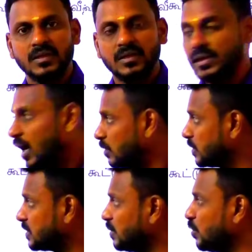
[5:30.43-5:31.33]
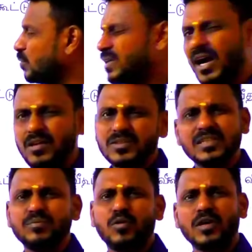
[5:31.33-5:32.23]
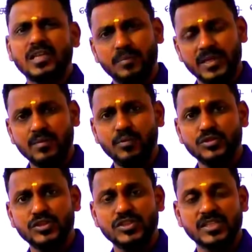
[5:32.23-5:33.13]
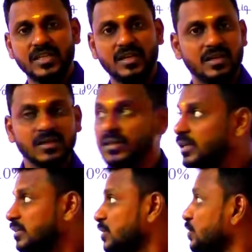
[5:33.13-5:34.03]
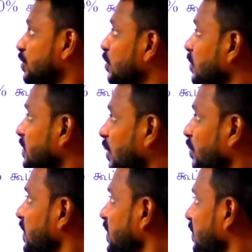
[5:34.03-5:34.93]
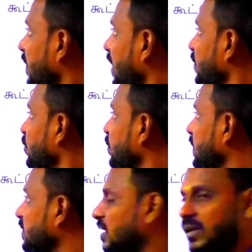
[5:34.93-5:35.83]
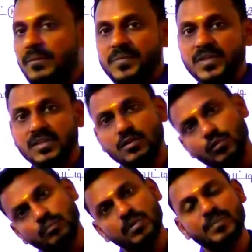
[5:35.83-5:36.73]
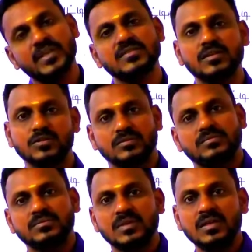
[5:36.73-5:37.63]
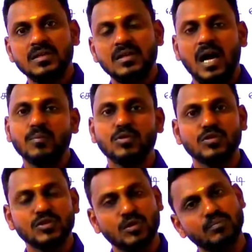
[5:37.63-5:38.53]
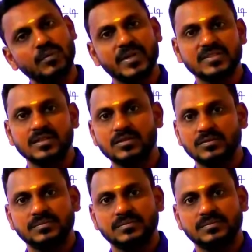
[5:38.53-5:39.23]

நாலு வருஷம்லாம் போகும்போது நாலு வருஷம்லாம் போகாது அப்படிலாம் போச்சுன்னு வச்சிங்களேன் இந்த ஜீரோ நம்ம இந்த வேல்யூ இருக்குது பார்த்தீங்கன்னா இதெல்லாம் ரொம்ப பெருசாக இருக்கும் அமௌண்ட் வந்து ரொம்ப பெருசாக இருக்கும்